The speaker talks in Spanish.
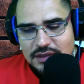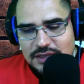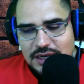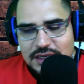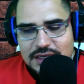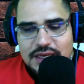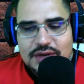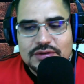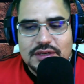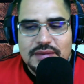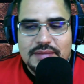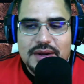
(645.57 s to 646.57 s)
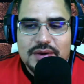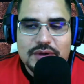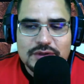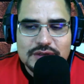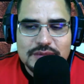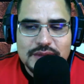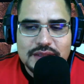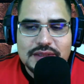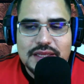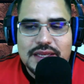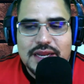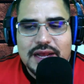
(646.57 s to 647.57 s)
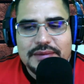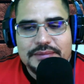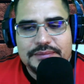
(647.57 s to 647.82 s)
tranquilo, sin embargo eso es mentira.